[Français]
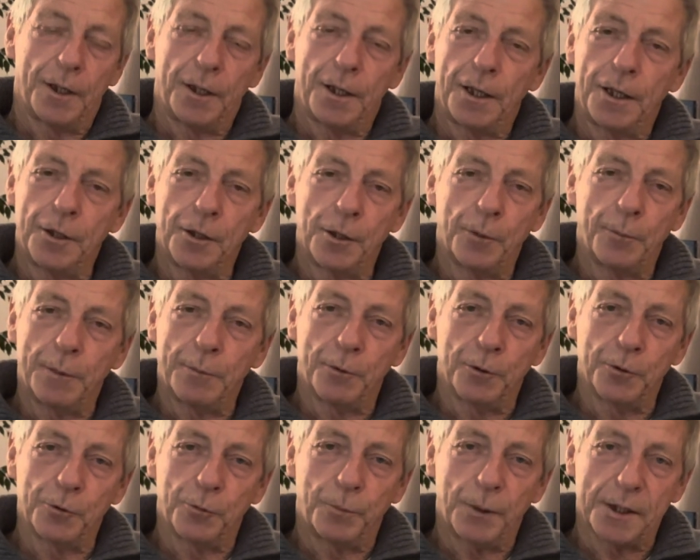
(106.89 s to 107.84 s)

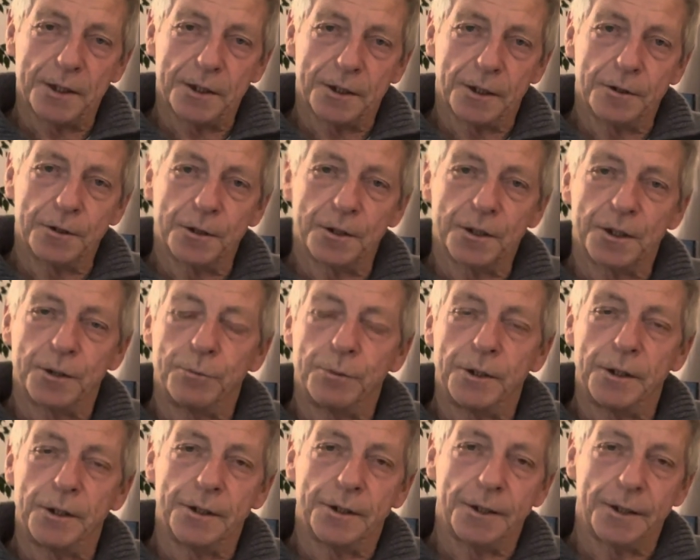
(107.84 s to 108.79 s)
énormément de personnes
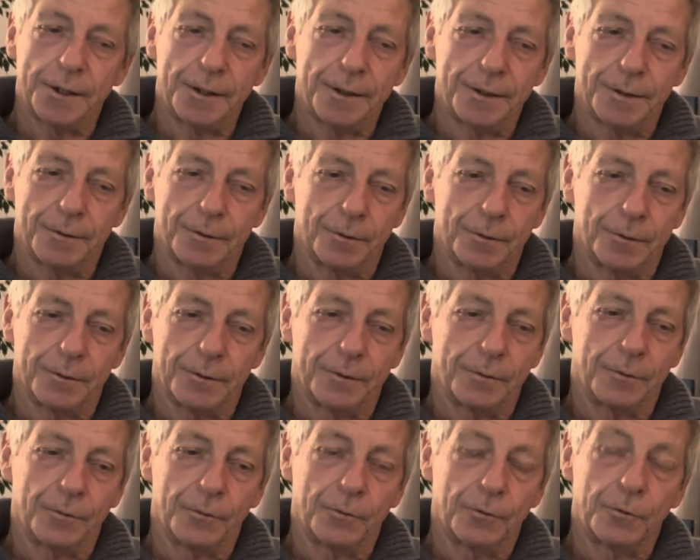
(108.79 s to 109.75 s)
sensibilisées
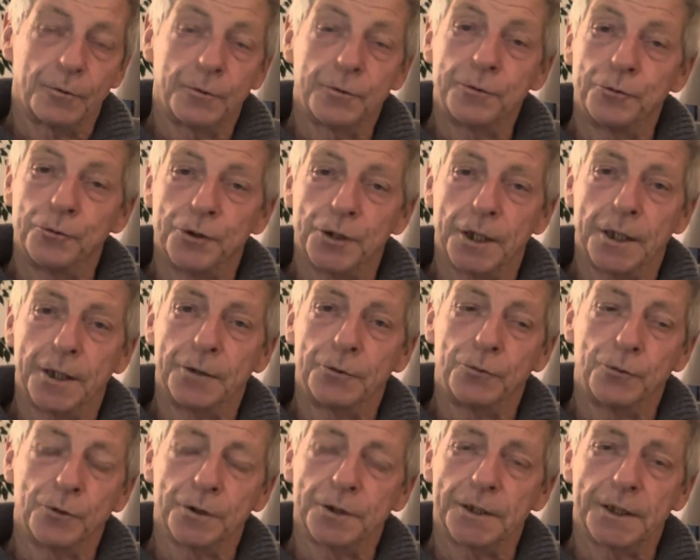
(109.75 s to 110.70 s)
au sujet
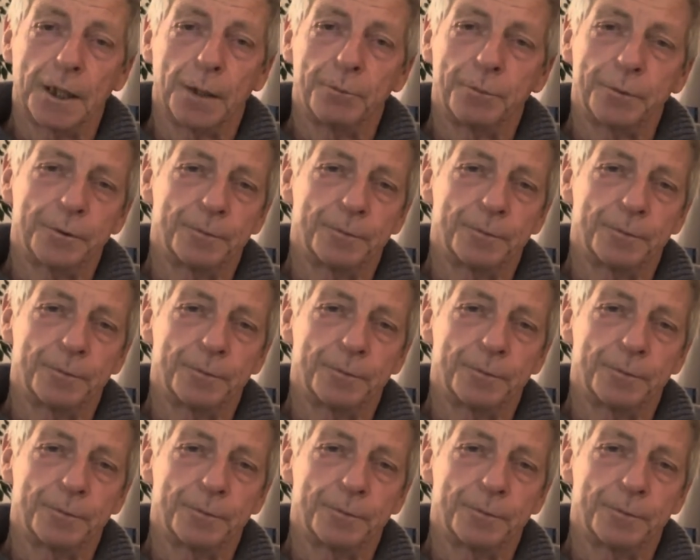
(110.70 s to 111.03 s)
du handicap.